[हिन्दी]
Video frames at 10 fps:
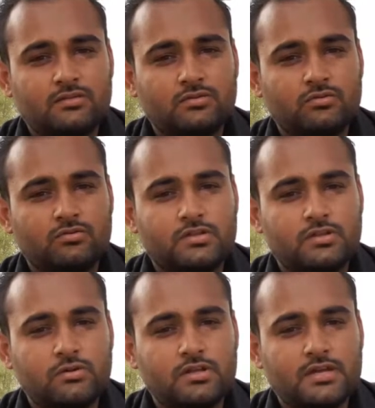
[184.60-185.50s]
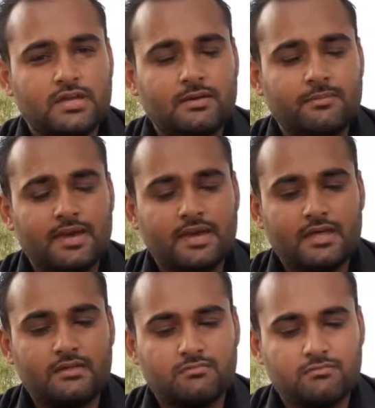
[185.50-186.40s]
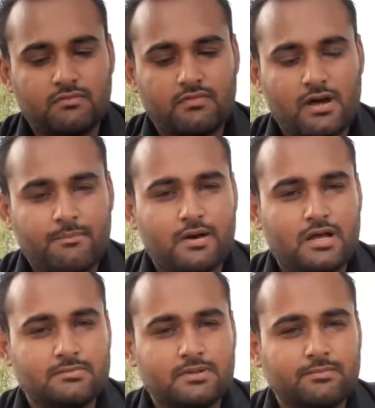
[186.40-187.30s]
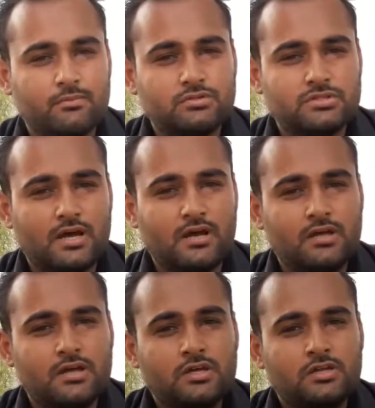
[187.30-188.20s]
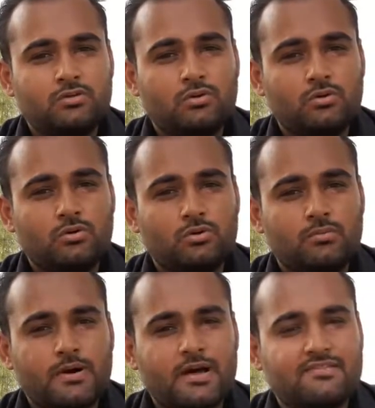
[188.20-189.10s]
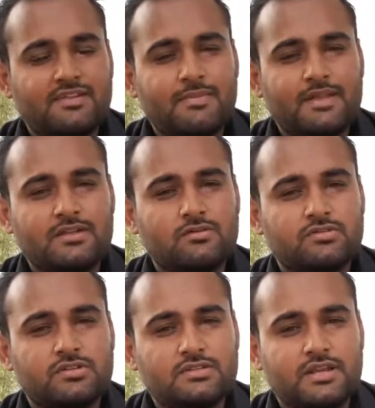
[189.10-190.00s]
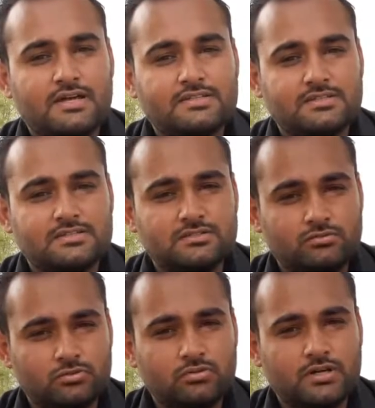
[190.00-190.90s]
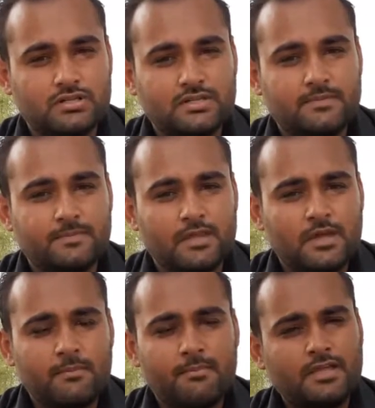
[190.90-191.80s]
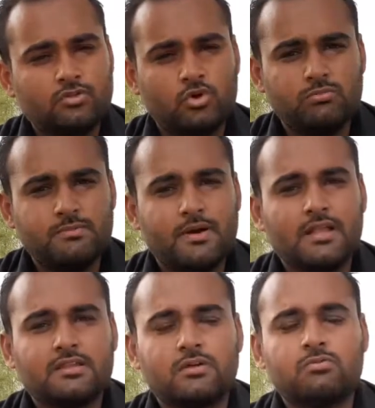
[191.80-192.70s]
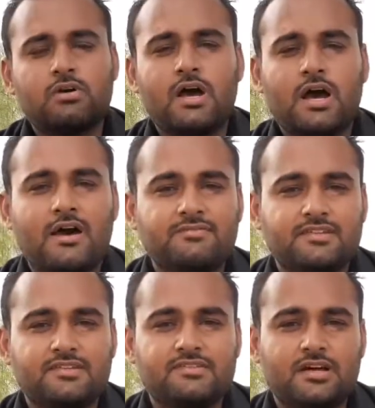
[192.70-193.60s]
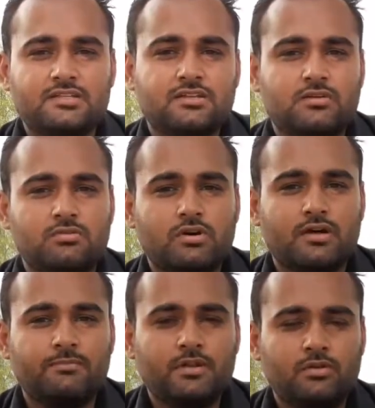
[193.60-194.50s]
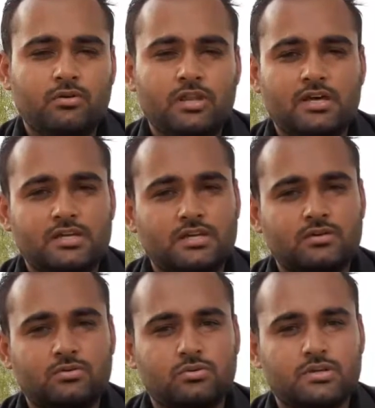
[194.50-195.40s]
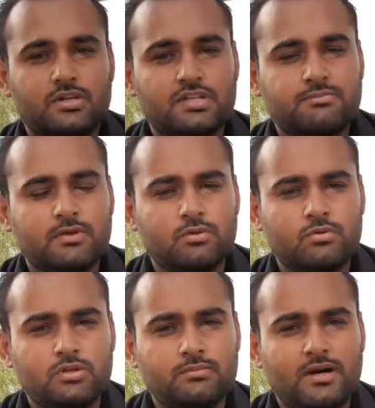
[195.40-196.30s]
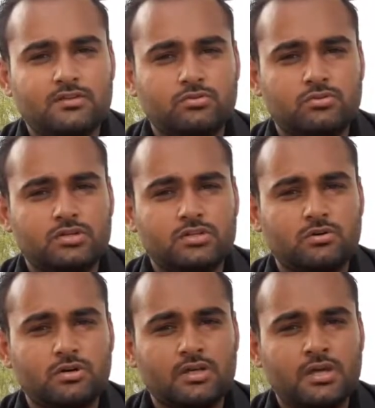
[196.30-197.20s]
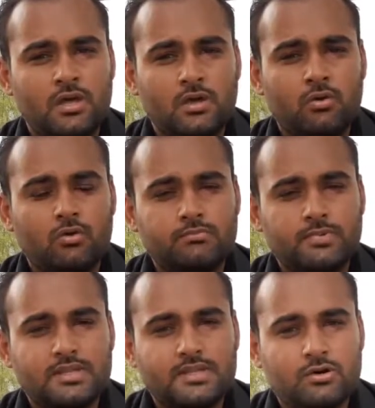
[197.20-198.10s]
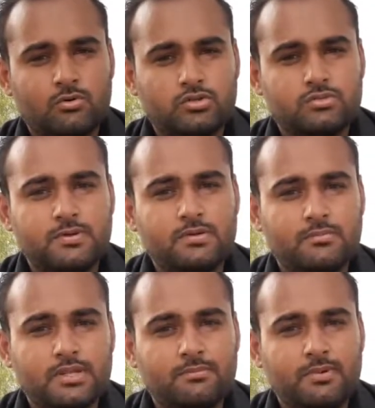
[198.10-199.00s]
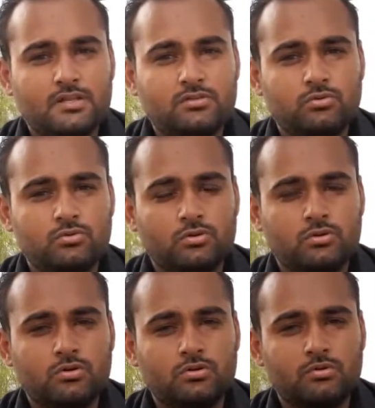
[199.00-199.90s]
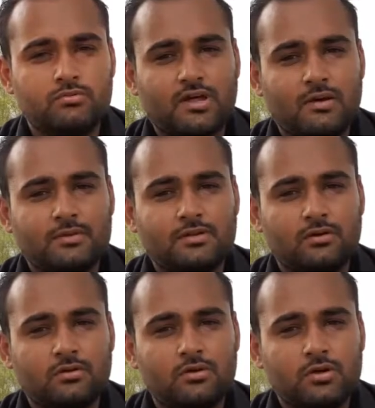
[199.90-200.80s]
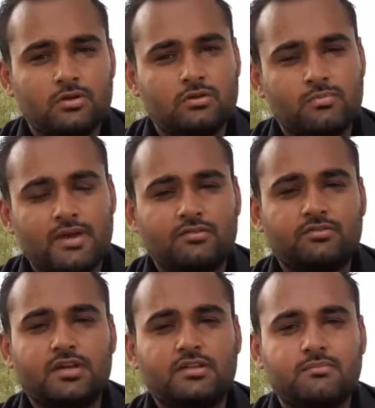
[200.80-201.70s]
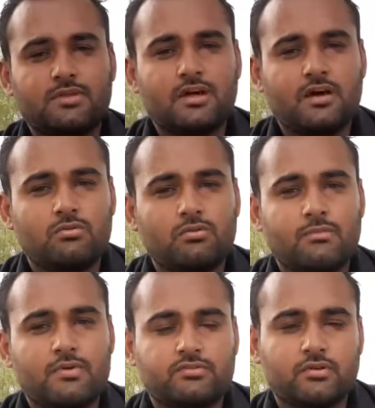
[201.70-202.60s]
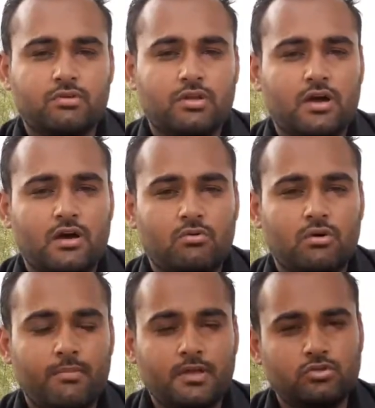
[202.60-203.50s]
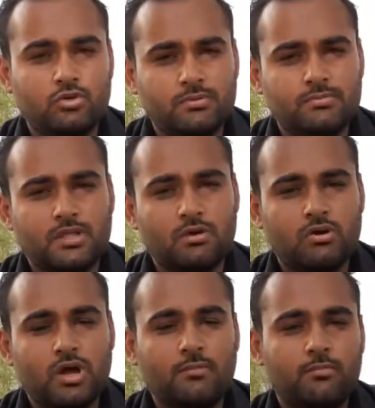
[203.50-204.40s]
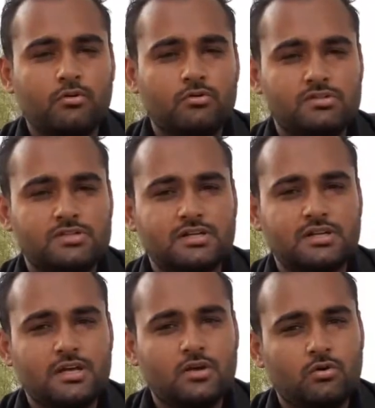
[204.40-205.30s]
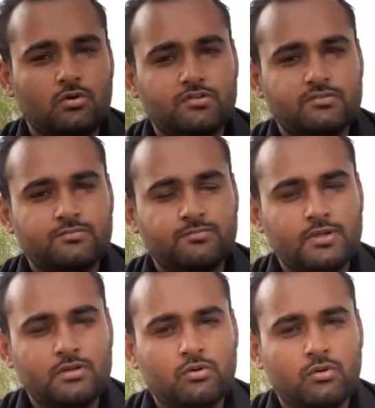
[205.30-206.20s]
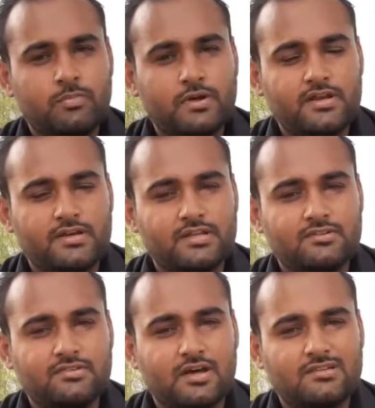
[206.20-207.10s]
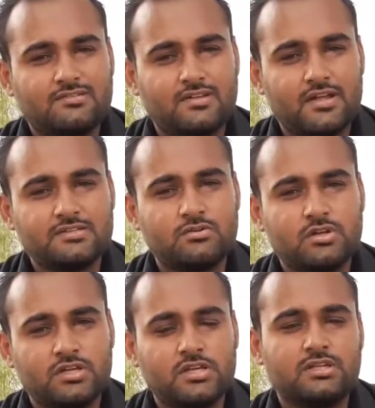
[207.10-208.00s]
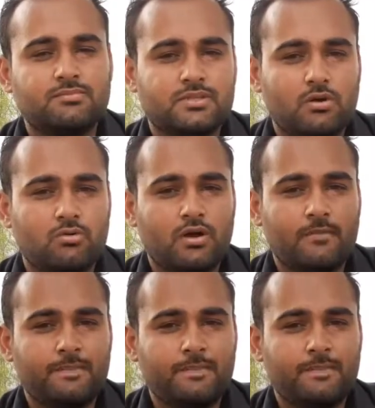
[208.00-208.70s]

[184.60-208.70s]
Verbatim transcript: तो उसी को लेके मैं वहाँ पाँच बजे पहुँचा तो वहाँ से मैंने उसकी तलाश शुरू कर दी मैं जो भी बात करूँगा आपसे सच करूँगा बिल्कुल हकीकत होगी इसमें कोई बात झूठ नहीं होगी और मेरी ये कुछ भी मेरी बात झूठ हो तो साबित करो तो मैं इसका ज़िम्मेदार हूँ मैं उसका गुनहगार हूँ मैं जो भी बताऊँगा आपको ओरिजिनल और बिल्कुल प्योरिटी के साथ सच और हकीकत बताऊँगा